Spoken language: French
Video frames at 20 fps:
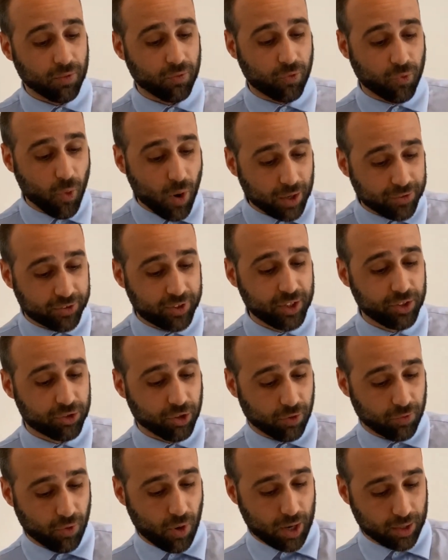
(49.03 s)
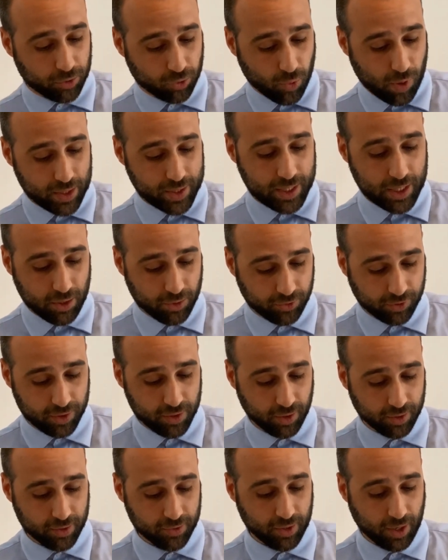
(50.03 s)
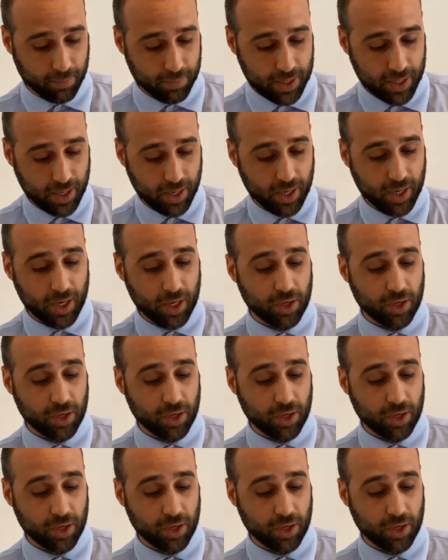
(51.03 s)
Voici, j'en veux à toi, dit le Seigneur des armées.